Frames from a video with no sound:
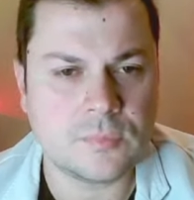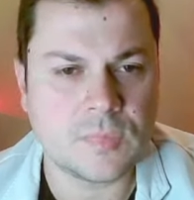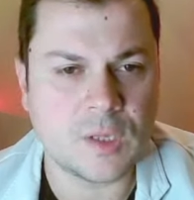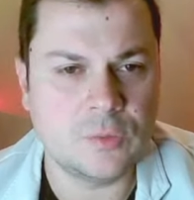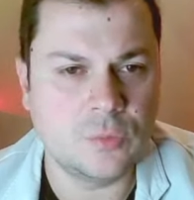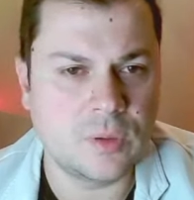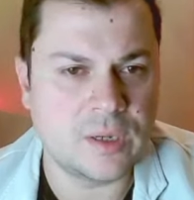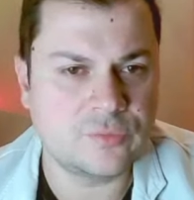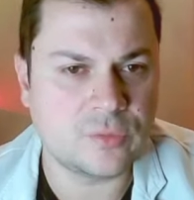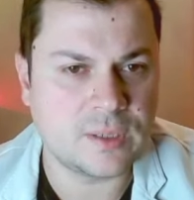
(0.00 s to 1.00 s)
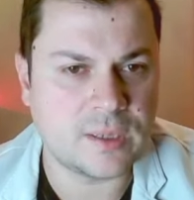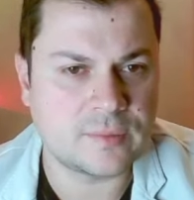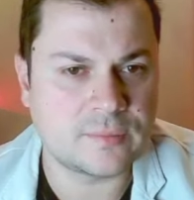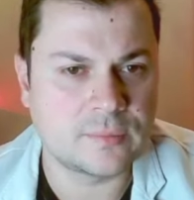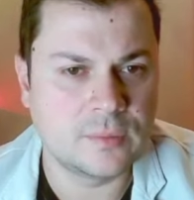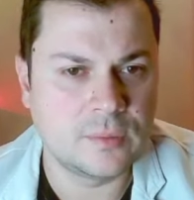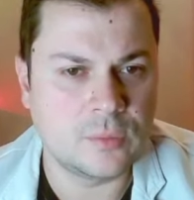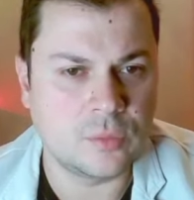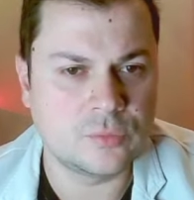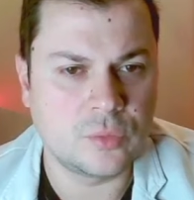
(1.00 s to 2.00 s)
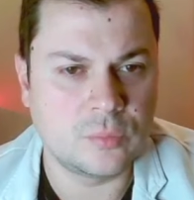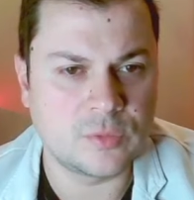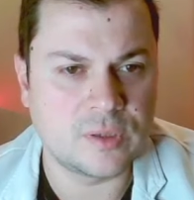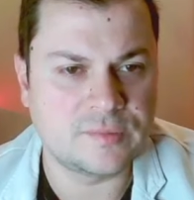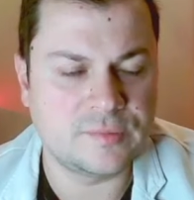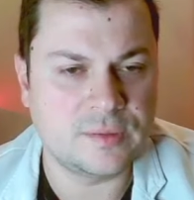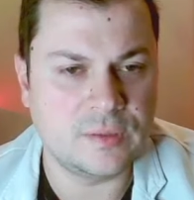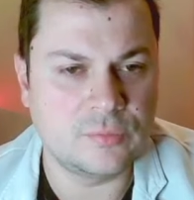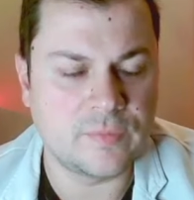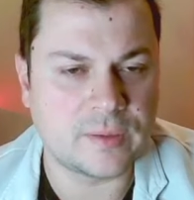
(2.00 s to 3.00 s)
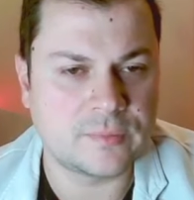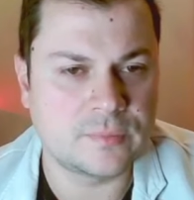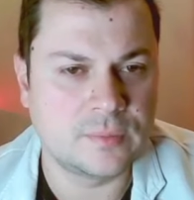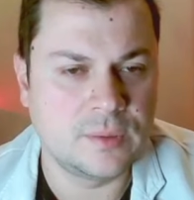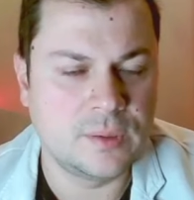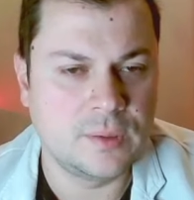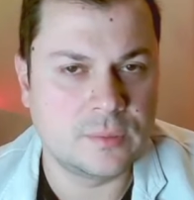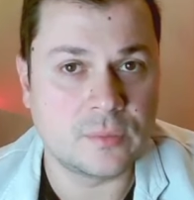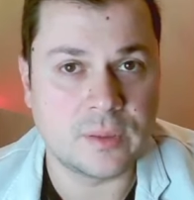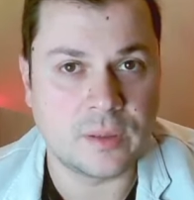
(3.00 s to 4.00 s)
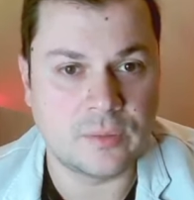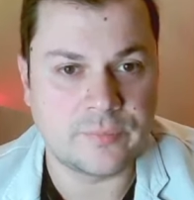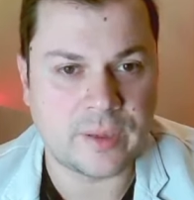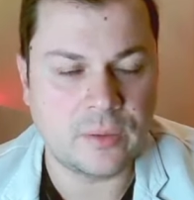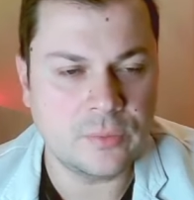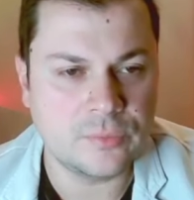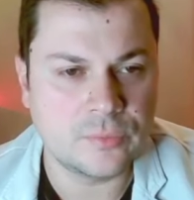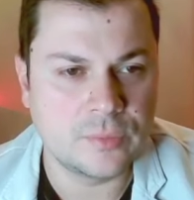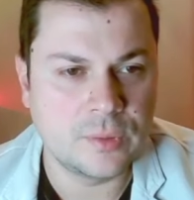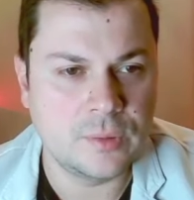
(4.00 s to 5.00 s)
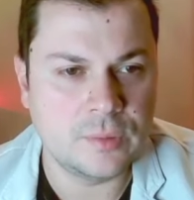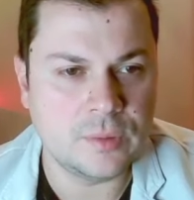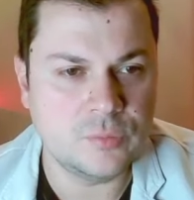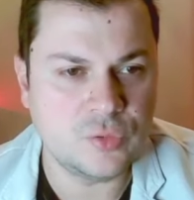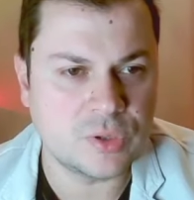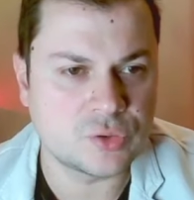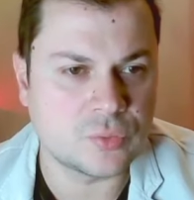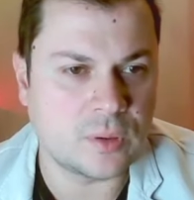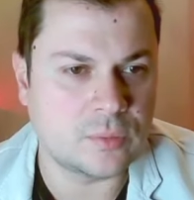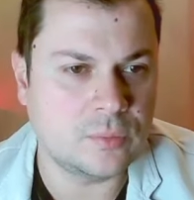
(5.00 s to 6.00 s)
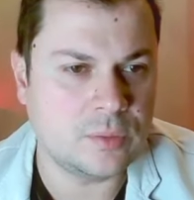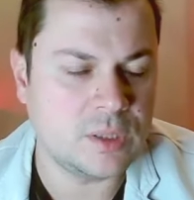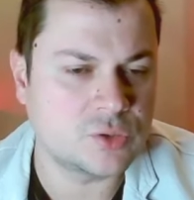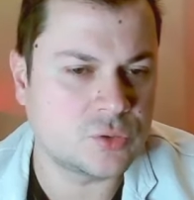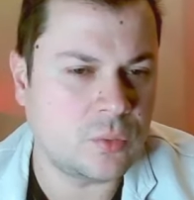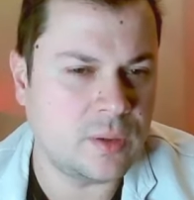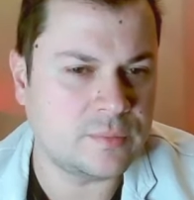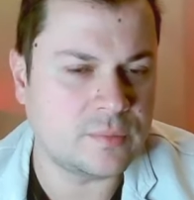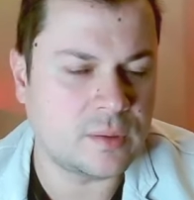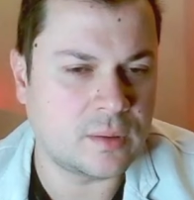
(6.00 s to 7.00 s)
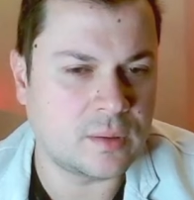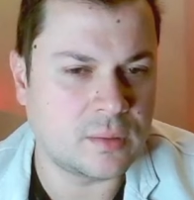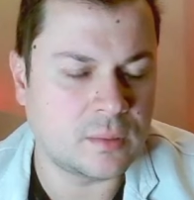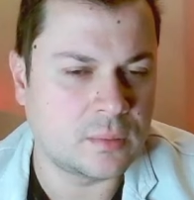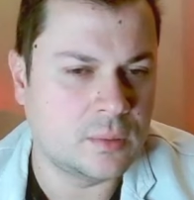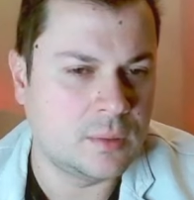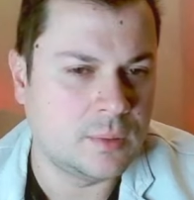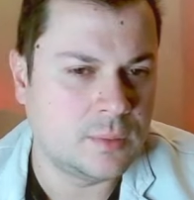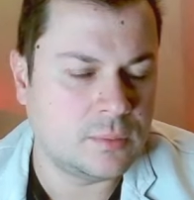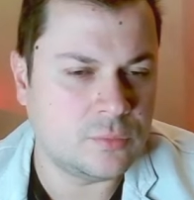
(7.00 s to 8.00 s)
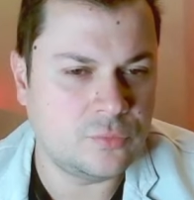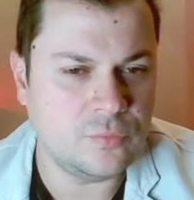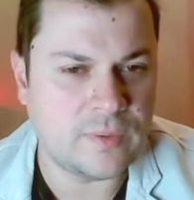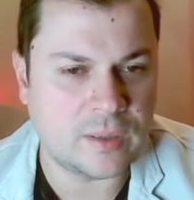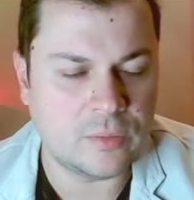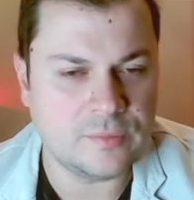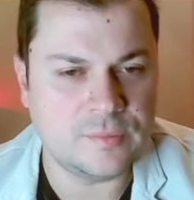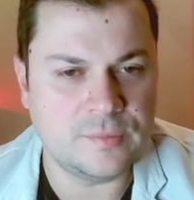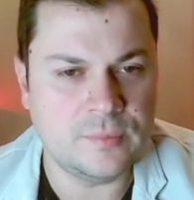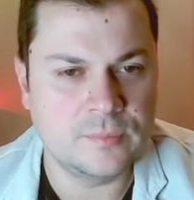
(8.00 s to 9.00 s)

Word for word: Donc là, sur D4, on retombe dans la sicilienne ouverte, dans les grandes variantes. Il me joue H3. Ok, H3, c'est un, une sous-variante ici.